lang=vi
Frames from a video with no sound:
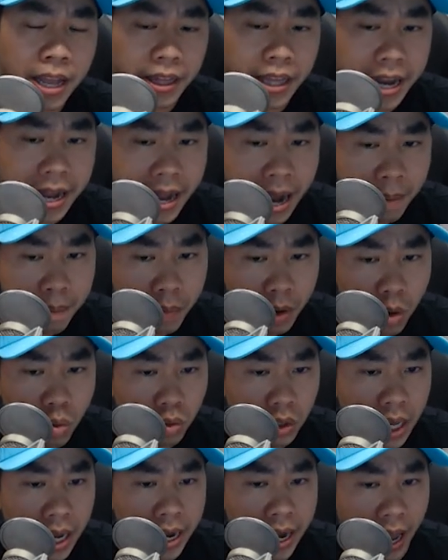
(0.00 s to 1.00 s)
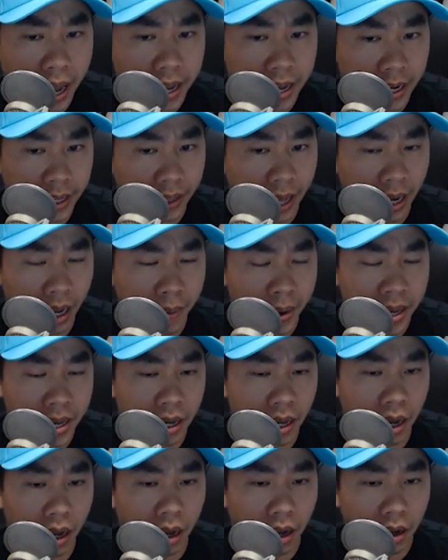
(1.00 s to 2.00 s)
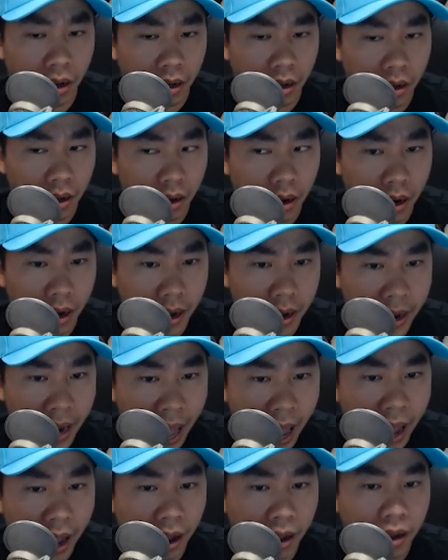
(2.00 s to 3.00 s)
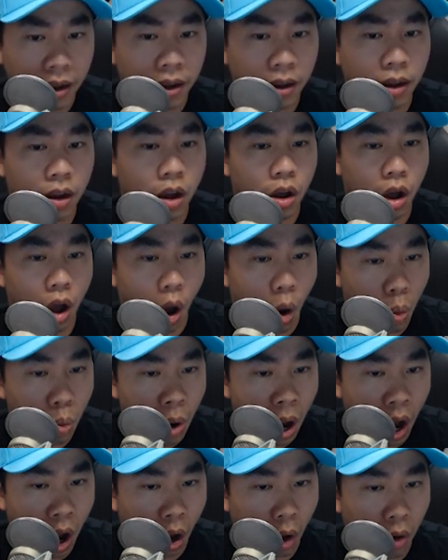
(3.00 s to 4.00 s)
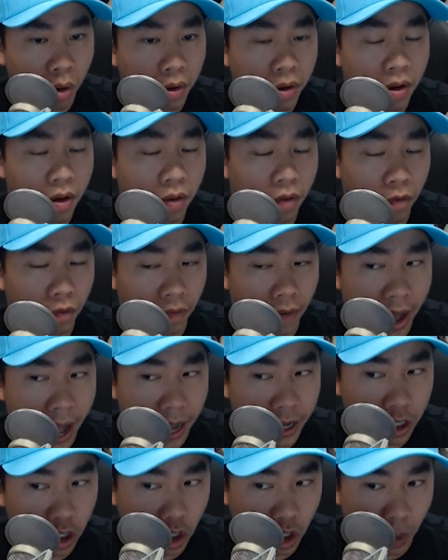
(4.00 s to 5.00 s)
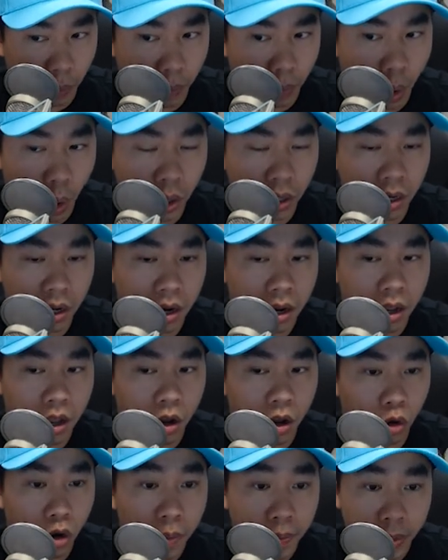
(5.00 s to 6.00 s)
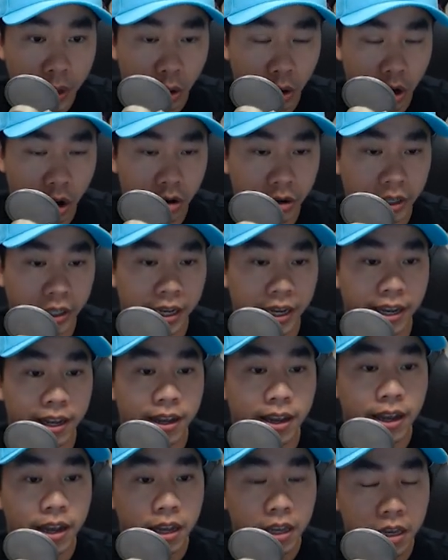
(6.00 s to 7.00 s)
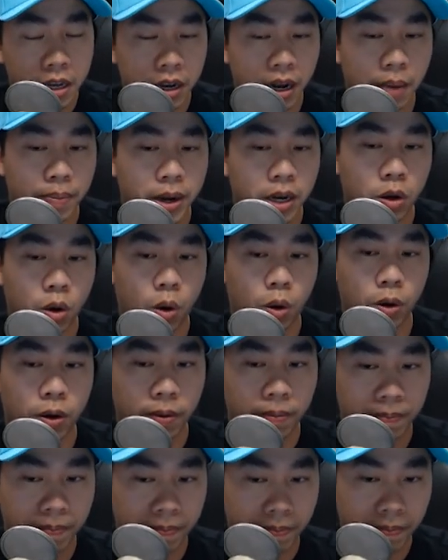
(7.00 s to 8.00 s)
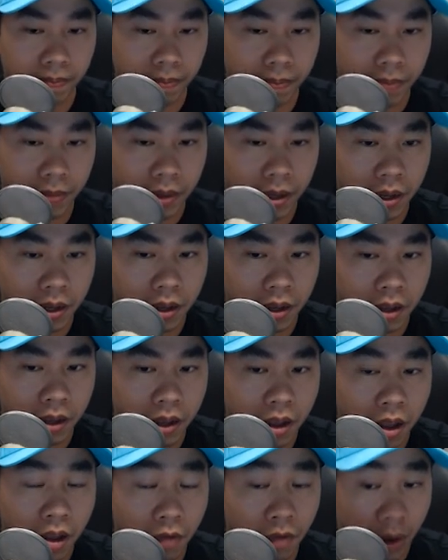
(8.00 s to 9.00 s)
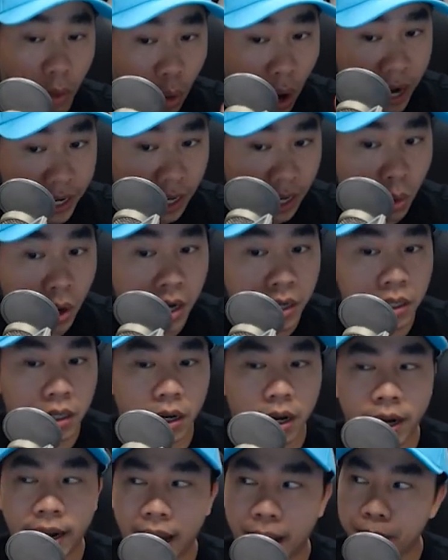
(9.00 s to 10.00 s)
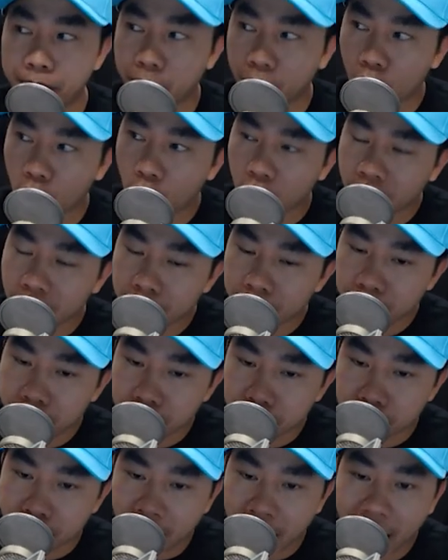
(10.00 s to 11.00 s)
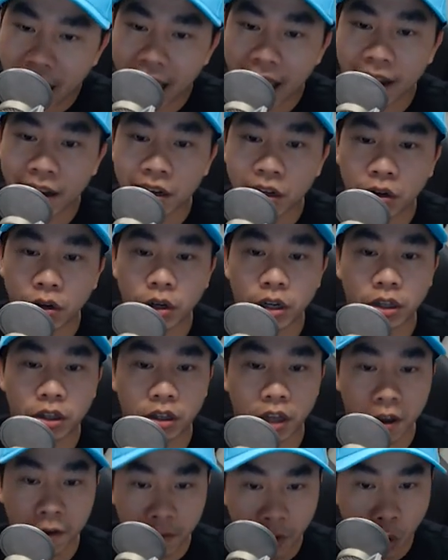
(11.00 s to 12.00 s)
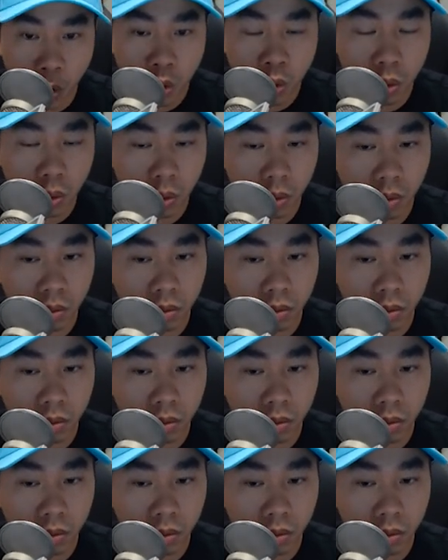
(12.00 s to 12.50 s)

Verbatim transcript: thì năm công ty này hiện tại ngay bây giờ đang ủng hộ và support cryptocurrency như là bitcoin và quan trọng hơn nữa là có thêm ba người tỷ phú